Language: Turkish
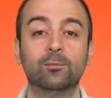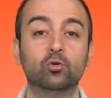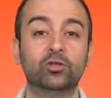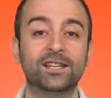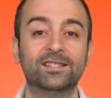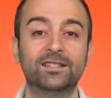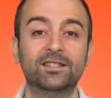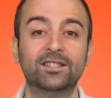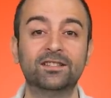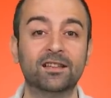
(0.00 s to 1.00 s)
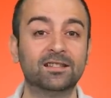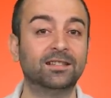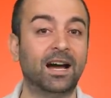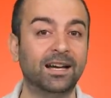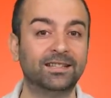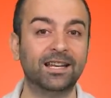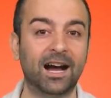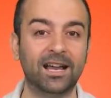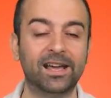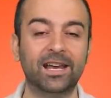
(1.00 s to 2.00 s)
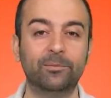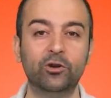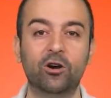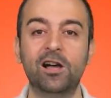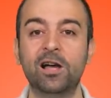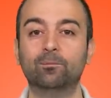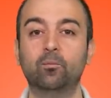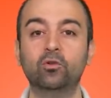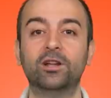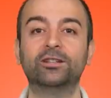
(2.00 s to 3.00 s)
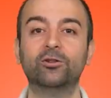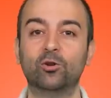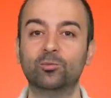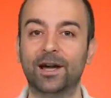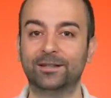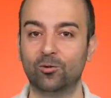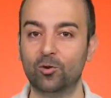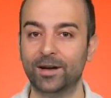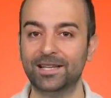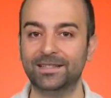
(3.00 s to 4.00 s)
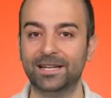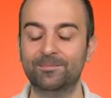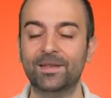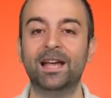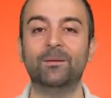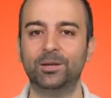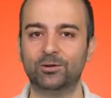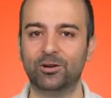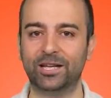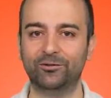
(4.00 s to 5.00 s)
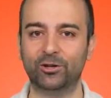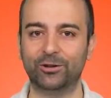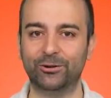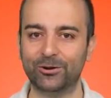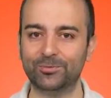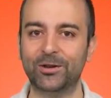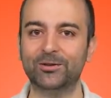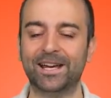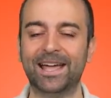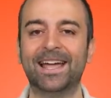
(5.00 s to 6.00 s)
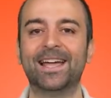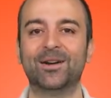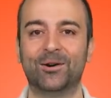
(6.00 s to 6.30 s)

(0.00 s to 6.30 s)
Bu süreç sizin için nasıl daha etkili hale gelebiliyor? Bunları da yorumlarda okumak isterim. Bir sonraki videoda görüşmek üzere.